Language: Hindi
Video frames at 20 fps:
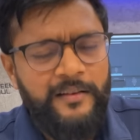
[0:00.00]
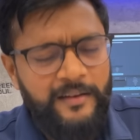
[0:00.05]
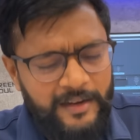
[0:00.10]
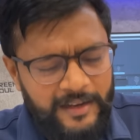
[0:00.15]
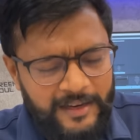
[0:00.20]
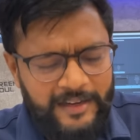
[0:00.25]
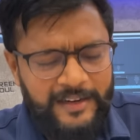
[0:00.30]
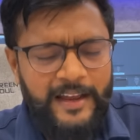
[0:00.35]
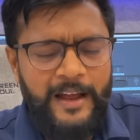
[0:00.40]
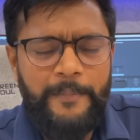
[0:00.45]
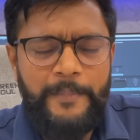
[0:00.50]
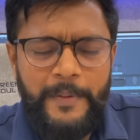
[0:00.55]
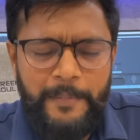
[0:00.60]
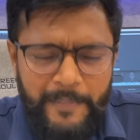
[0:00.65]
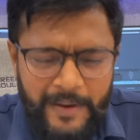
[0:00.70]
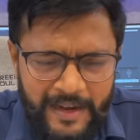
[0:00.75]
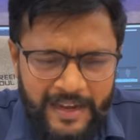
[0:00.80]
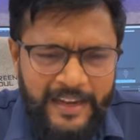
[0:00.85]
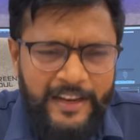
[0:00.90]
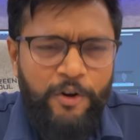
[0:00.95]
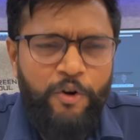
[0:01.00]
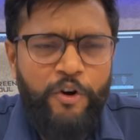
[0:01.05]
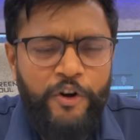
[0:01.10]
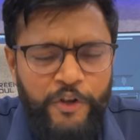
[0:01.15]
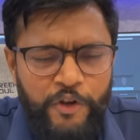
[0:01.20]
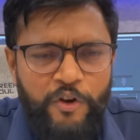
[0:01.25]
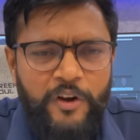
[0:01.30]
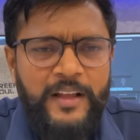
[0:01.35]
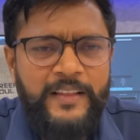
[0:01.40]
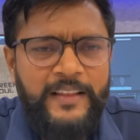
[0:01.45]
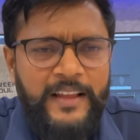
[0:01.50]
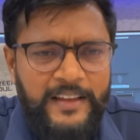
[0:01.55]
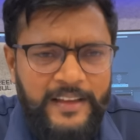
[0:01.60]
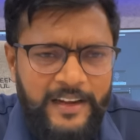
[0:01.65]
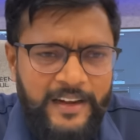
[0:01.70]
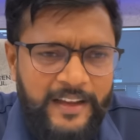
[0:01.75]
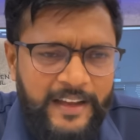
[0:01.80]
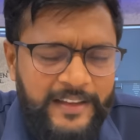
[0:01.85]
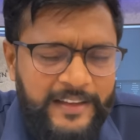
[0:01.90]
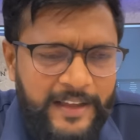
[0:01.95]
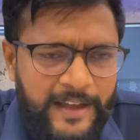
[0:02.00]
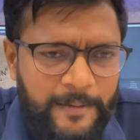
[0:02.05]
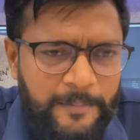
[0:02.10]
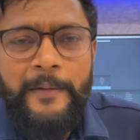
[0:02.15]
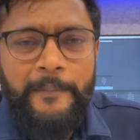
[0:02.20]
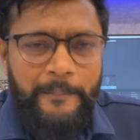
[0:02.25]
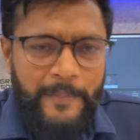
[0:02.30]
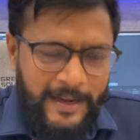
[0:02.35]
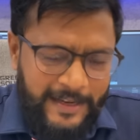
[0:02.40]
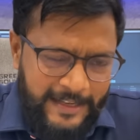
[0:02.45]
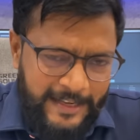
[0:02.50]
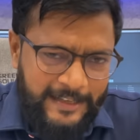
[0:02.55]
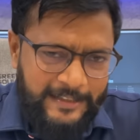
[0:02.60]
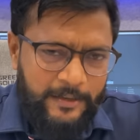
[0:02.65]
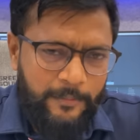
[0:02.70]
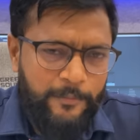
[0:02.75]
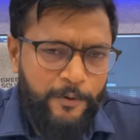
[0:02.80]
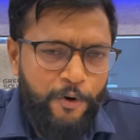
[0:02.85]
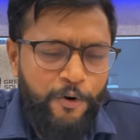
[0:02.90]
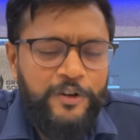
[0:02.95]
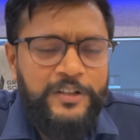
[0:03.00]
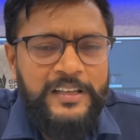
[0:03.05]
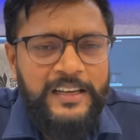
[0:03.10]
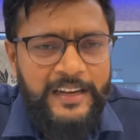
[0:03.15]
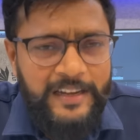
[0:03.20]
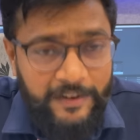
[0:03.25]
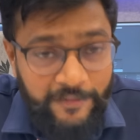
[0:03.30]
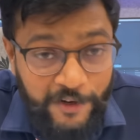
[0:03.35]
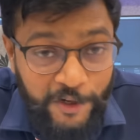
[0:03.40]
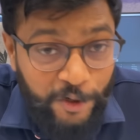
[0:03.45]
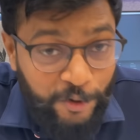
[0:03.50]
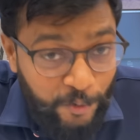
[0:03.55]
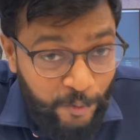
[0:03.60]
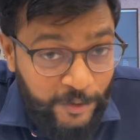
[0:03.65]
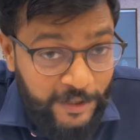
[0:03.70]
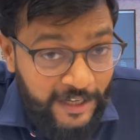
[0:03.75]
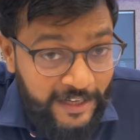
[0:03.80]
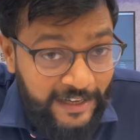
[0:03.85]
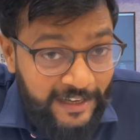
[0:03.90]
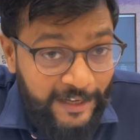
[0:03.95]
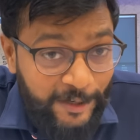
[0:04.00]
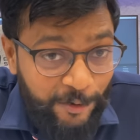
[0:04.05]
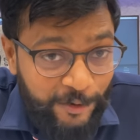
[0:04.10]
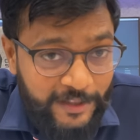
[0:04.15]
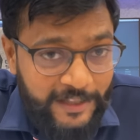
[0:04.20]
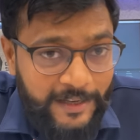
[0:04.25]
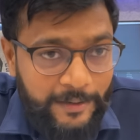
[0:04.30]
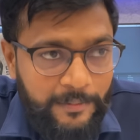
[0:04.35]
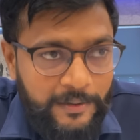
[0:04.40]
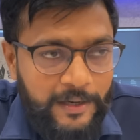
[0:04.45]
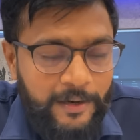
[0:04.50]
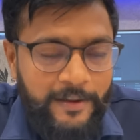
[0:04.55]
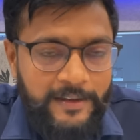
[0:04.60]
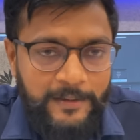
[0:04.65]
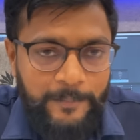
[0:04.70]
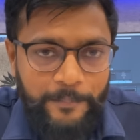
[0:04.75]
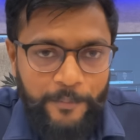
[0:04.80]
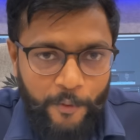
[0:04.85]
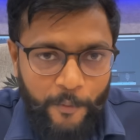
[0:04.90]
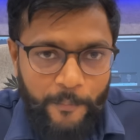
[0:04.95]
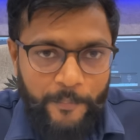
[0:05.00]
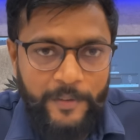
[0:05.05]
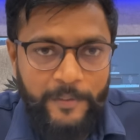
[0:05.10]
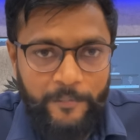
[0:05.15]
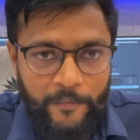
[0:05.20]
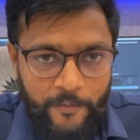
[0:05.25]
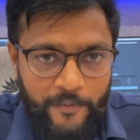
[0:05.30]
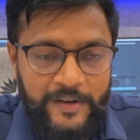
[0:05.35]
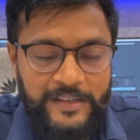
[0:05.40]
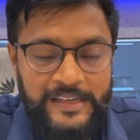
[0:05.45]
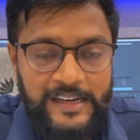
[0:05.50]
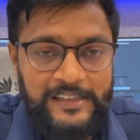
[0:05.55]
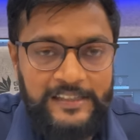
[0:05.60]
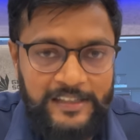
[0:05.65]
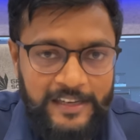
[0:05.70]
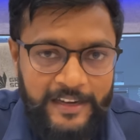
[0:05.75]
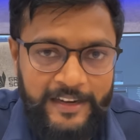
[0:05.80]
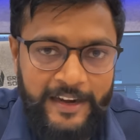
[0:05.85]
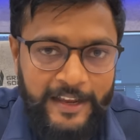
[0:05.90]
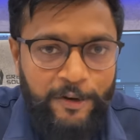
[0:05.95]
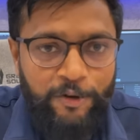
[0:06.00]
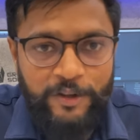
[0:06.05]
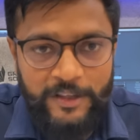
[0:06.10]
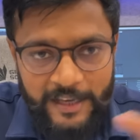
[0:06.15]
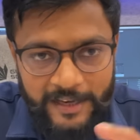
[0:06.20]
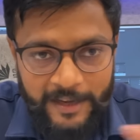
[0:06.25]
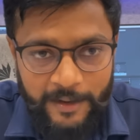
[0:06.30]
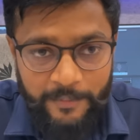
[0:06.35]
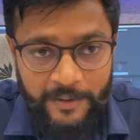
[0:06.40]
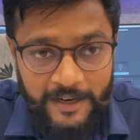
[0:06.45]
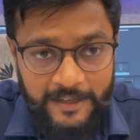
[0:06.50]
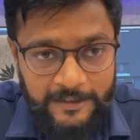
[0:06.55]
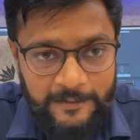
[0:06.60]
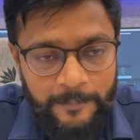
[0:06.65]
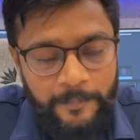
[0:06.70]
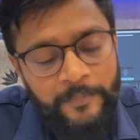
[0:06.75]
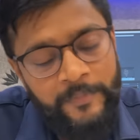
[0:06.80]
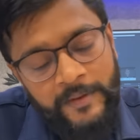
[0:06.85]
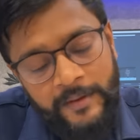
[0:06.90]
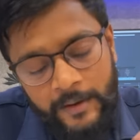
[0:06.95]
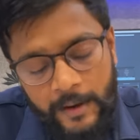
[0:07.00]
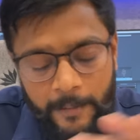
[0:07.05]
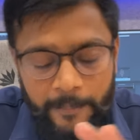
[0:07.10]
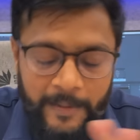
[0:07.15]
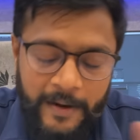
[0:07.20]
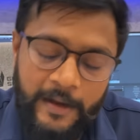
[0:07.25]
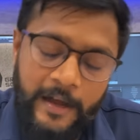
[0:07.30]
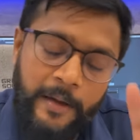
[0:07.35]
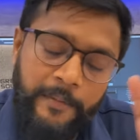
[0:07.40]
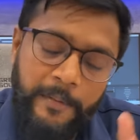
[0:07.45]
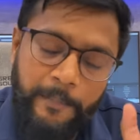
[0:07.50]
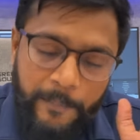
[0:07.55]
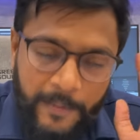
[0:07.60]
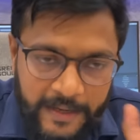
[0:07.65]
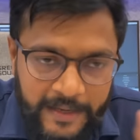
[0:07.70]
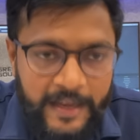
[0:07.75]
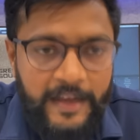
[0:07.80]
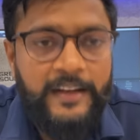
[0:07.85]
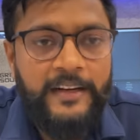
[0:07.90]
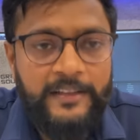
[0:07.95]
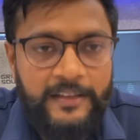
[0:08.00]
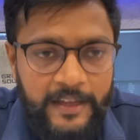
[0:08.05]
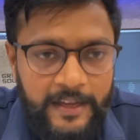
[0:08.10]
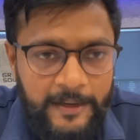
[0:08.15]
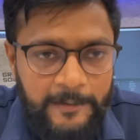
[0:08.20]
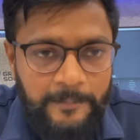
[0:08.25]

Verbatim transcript: लेकिन यहाँ पे मेनली ऑडियो का अंदाजा लगाइए आप बाकी ये सब नोट्स लेने वीडियो शूट करने के लिए होते हैं मतलब ऐसे प्रॉपर प्रोफेशनल्स के लिए नहीं होते कैमराज अपना काम ही बढ़िया करता है